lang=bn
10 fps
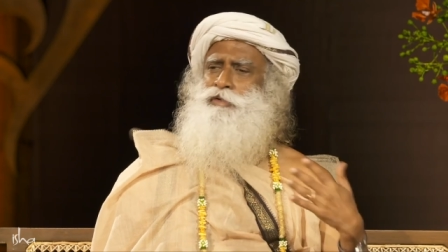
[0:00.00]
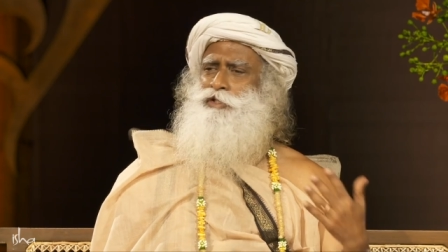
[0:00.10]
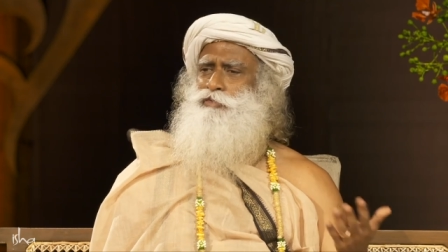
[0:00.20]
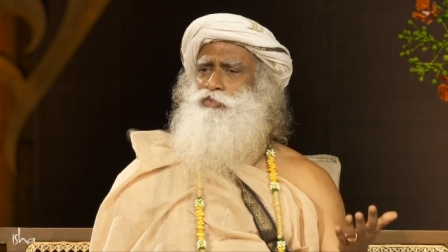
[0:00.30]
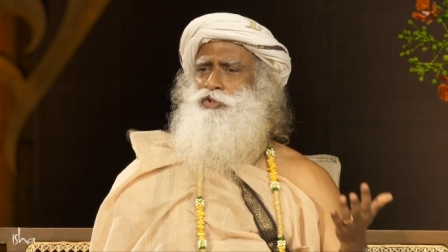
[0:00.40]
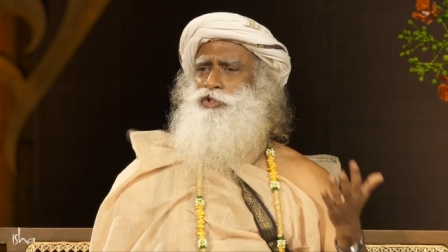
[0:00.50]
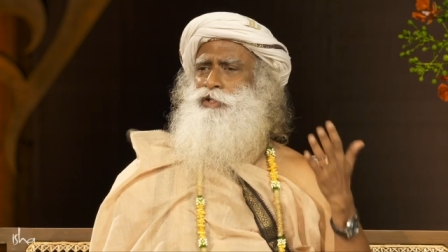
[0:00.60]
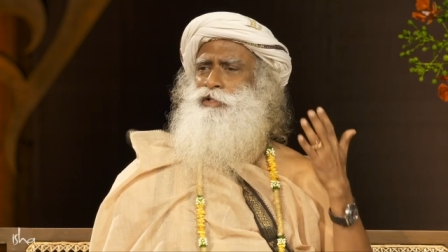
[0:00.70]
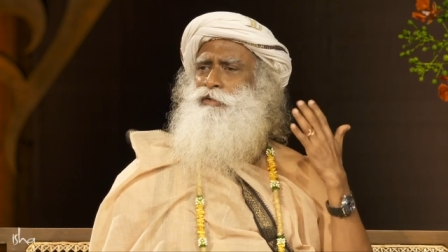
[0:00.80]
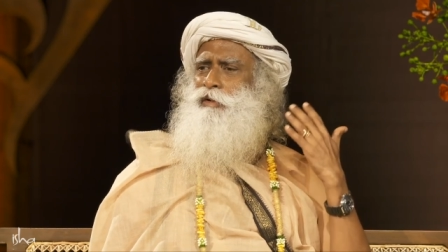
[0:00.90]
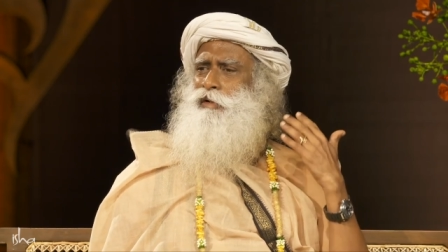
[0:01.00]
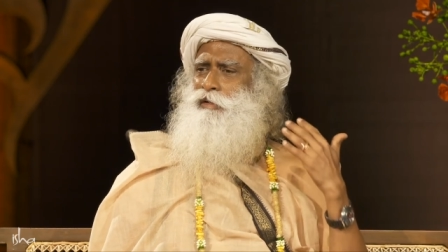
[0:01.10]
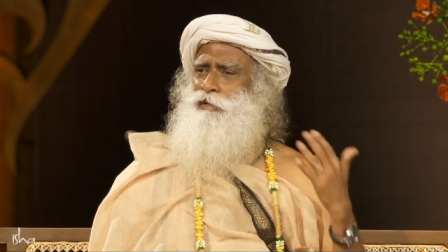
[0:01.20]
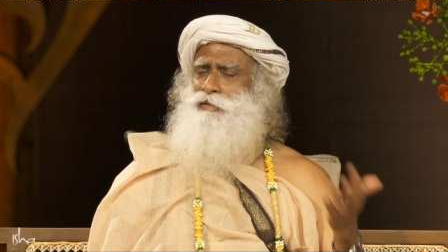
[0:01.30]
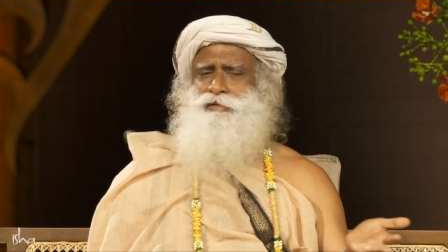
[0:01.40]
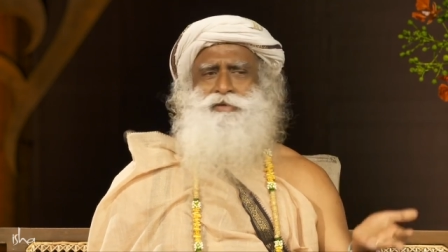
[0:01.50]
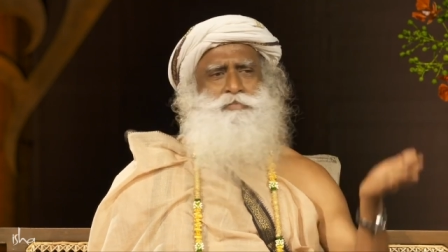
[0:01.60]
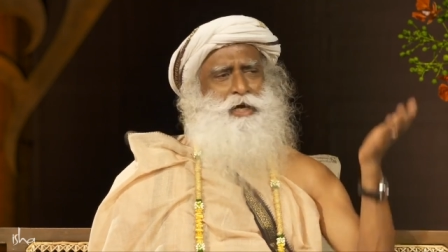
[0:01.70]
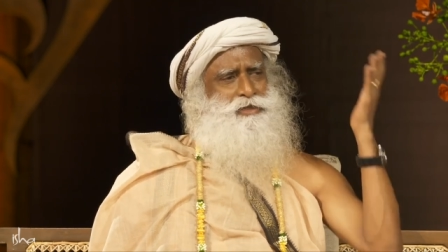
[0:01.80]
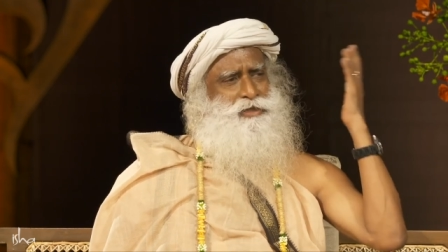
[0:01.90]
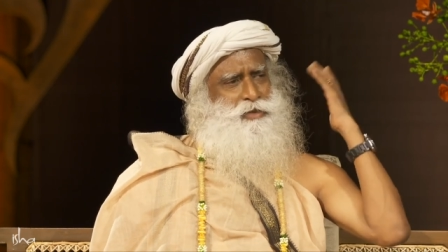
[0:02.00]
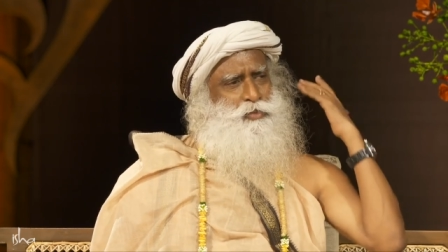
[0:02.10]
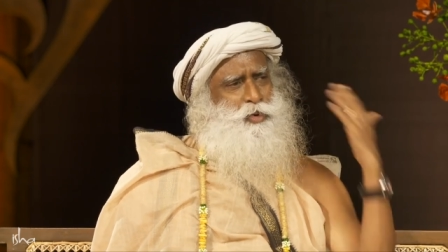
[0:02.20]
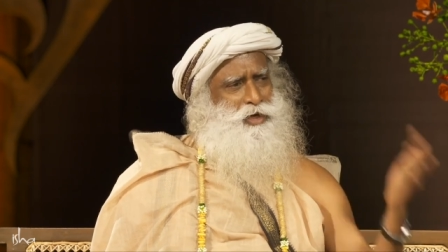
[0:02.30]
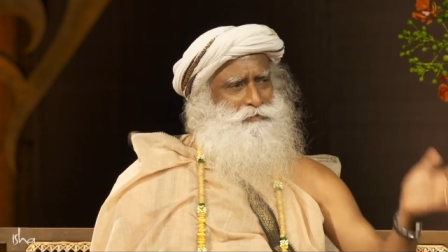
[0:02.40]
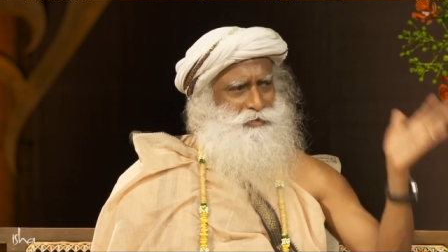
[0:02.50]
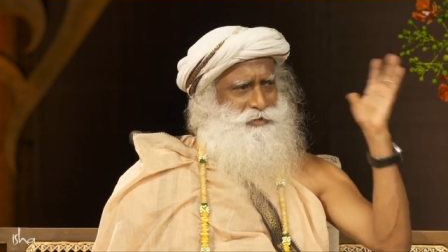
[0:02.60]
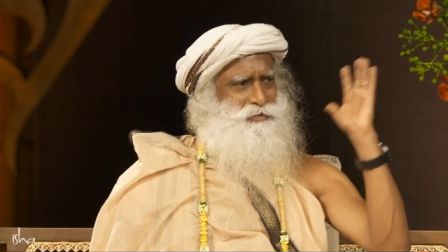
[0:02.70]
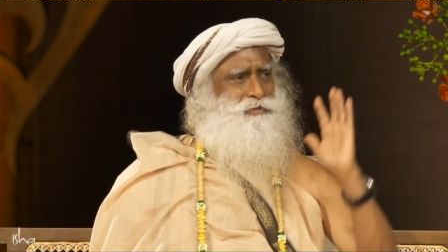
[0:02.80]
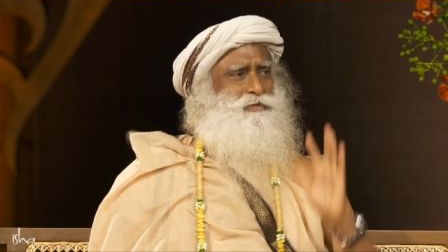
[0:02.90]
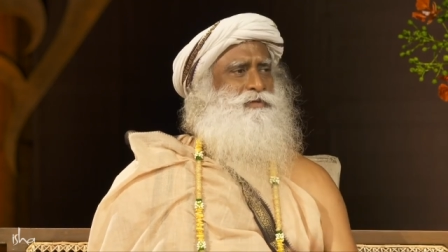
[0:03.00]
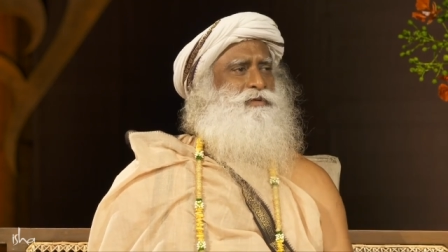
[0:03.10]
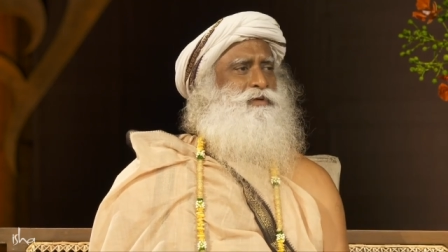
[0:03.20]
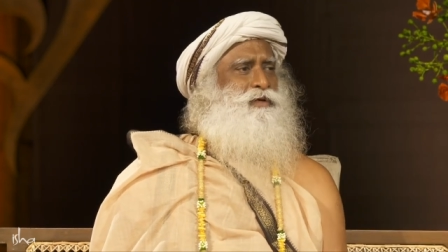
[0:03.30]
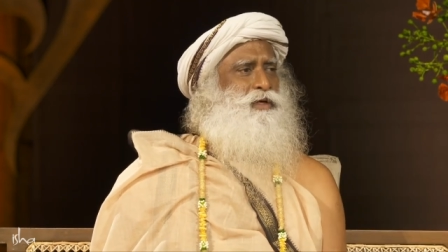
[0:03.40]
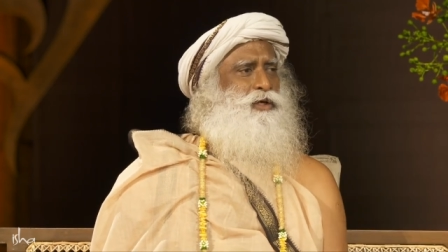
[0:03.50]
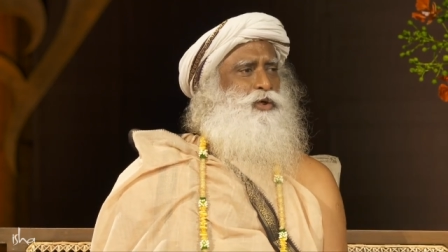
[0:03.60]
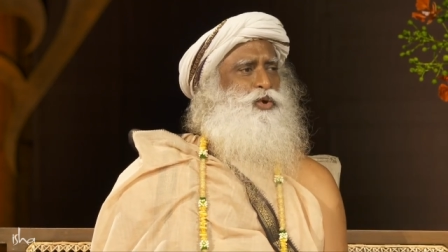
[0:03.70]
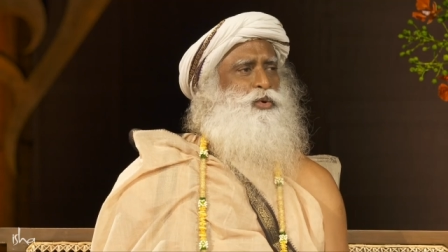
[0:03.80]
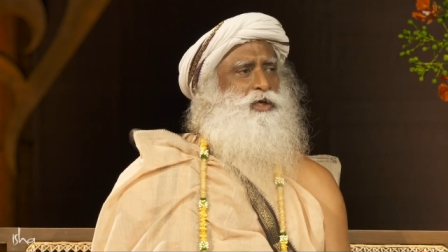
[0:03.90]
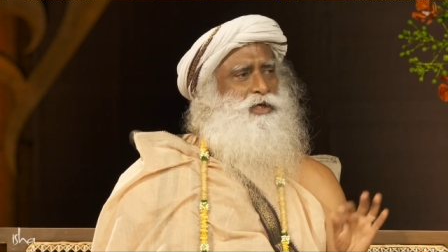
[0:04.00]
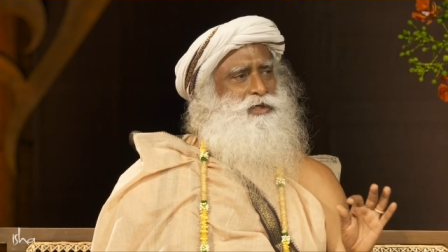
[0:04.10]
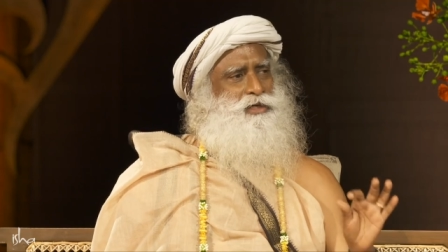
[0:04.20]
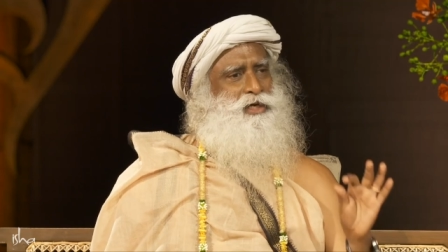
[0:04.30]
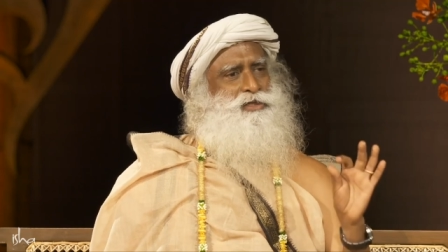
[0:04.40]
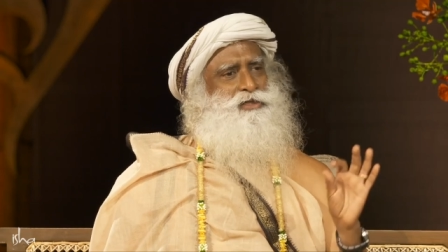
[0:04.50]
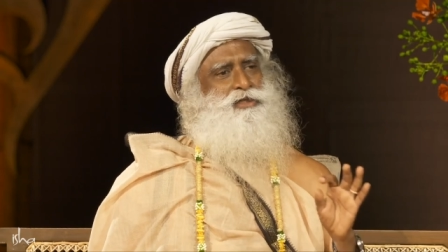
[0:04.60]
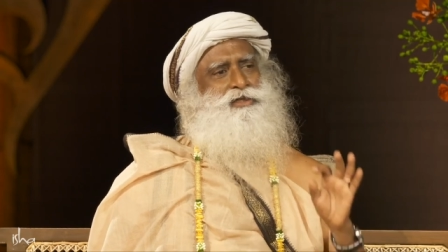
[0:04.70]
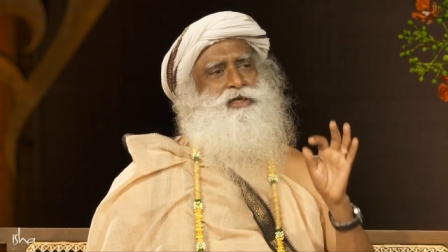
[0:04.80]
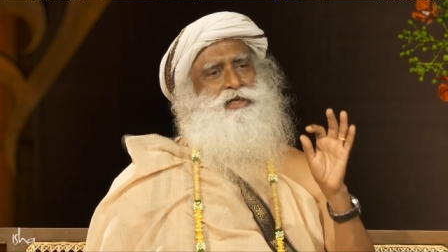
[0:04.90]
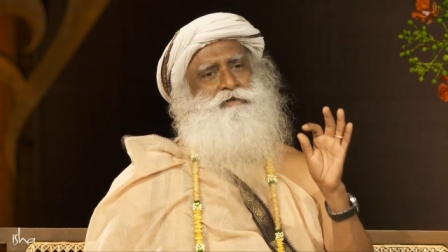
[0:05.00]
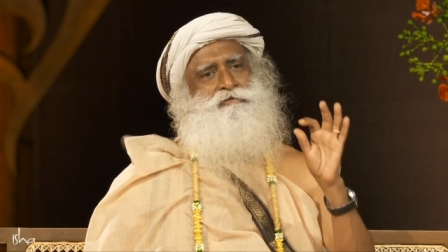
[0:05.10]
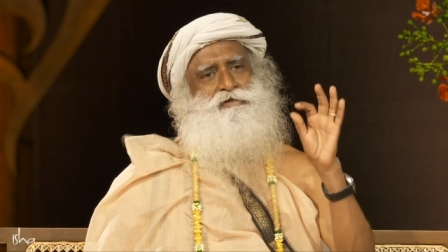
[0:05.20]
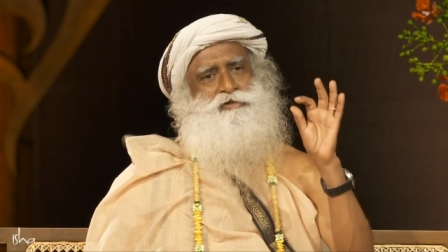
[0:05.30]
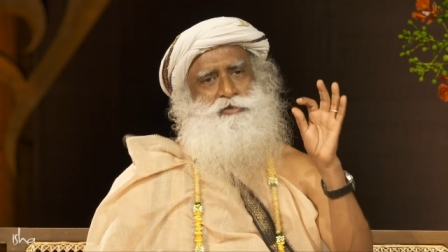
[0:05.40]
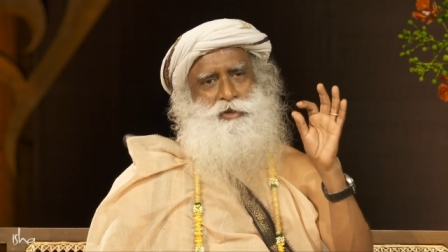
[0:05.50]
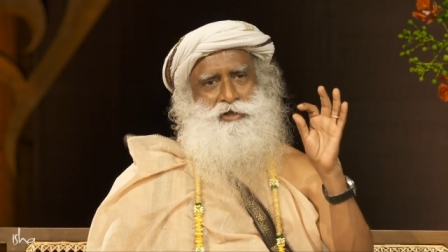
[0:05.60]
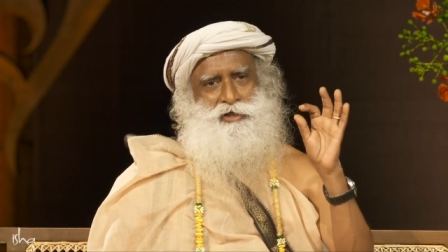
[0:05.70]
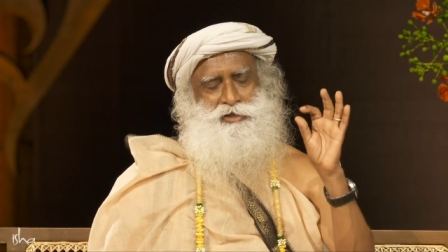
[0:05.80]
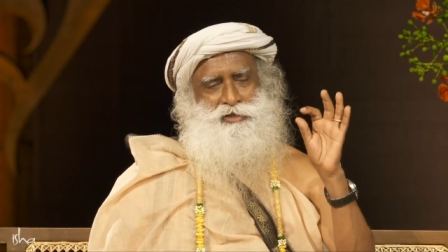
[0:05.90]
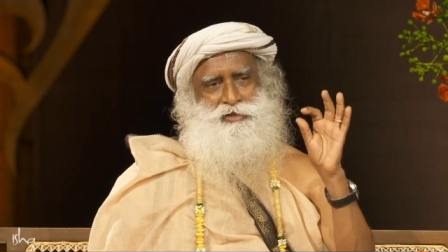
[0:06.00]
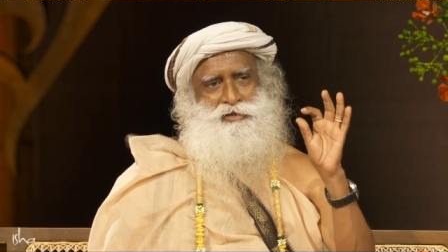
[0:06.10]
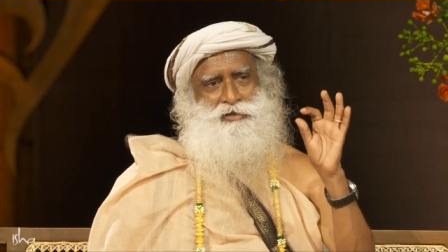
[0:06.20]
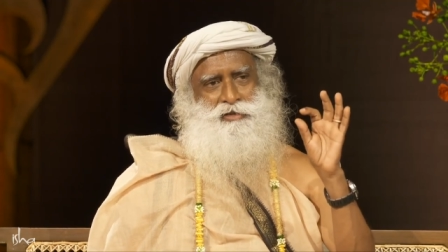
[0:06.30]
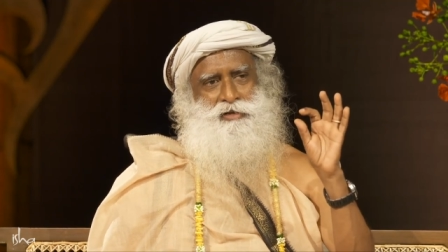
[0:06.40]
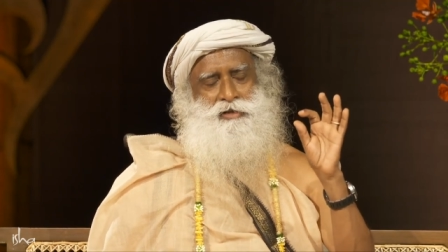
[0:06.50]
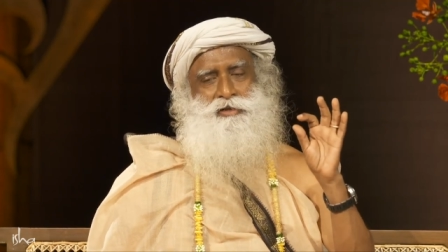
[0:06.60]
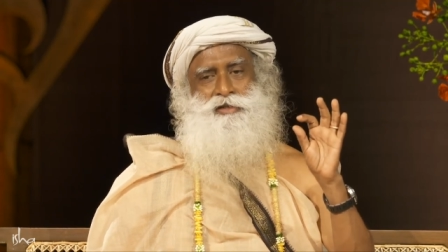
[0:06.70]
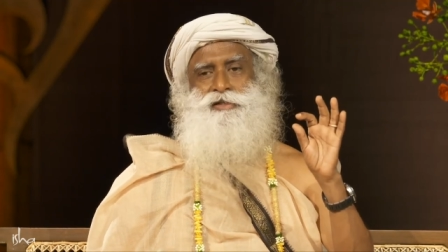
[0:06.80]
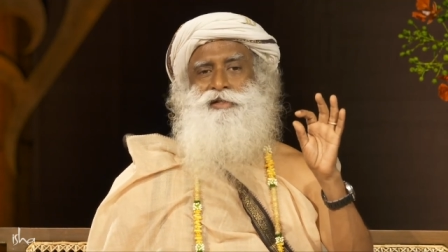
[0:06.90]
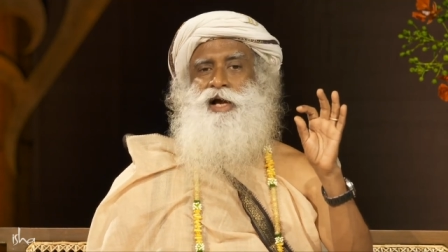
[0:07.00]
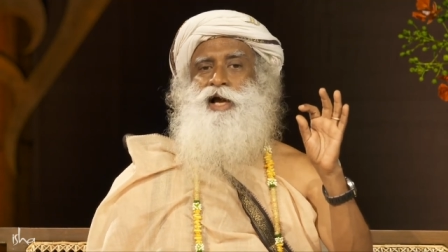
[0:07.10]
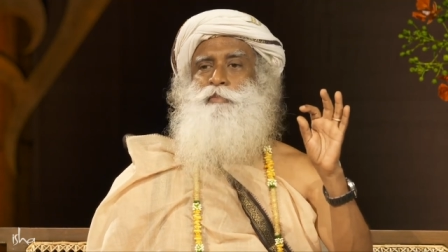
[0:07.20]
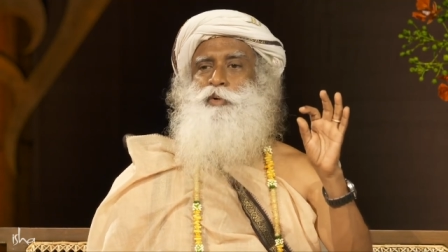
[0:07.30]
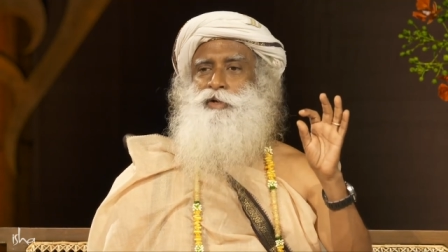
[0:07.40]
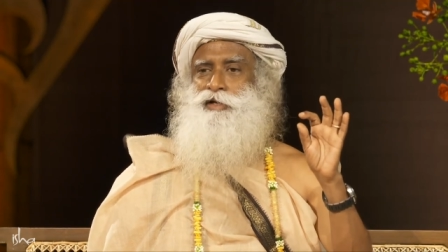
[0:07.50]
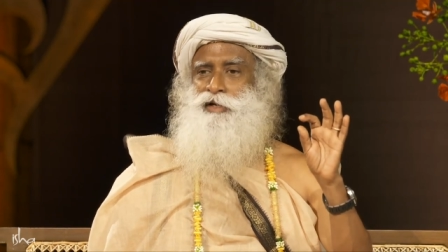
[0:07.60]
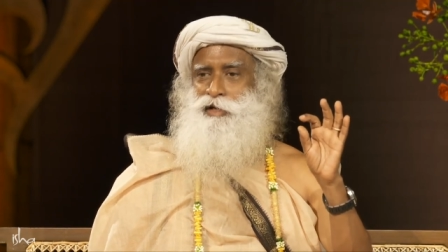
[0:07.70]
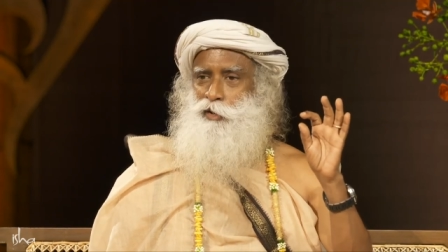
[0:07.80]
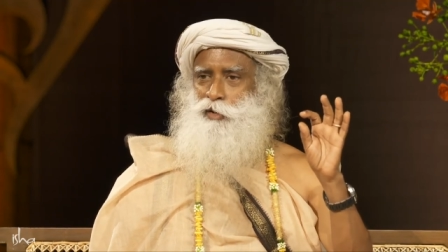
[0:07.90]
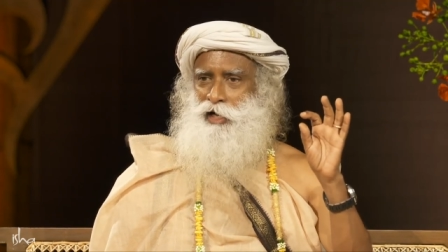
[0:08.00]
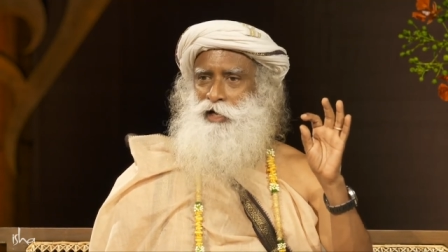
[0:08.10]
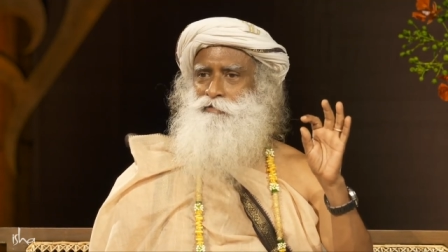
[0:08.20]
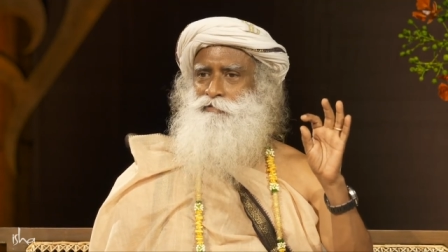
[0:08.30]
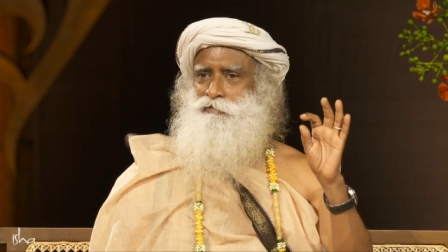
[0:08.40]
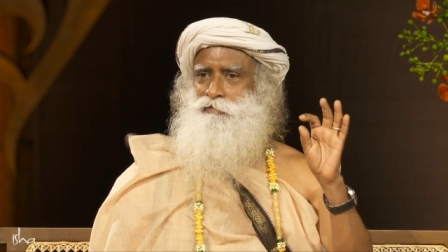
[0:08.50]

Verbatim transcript: হোক বা ভক্তি বা সমবেদনা যাই হোক আপনি মাধুর্যের একটা বিশেষ স্তর স্পর্শ করলে এটা আপনার জীবনের একটি ঊর্ধ্বতর ধাপ